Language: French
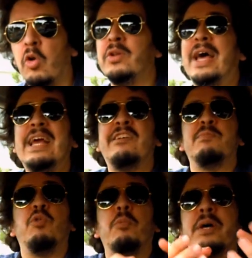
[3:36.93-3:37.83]
On a
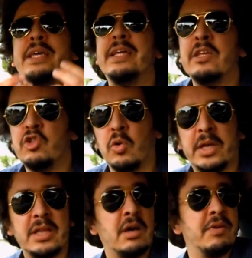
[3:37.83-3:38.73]
exproprié des gens
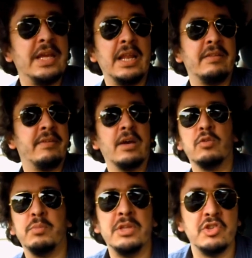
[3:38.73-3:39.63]
qui travaillaient la terre
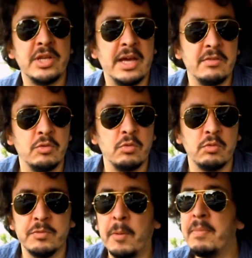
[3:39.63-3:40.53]
depuis des générations
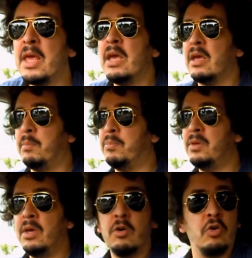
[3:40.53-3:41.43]
souvent, et
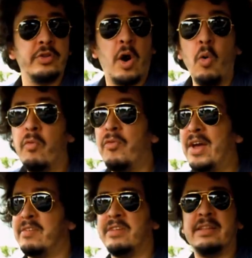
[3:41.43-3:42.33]
puis on a
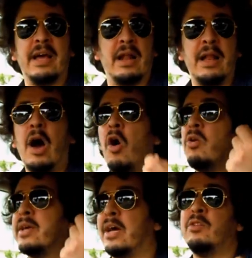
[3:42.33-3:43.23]
offert ces terres-là
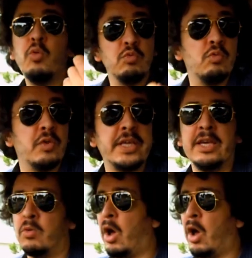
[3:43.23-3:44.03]
en cadeau aux ouvriers.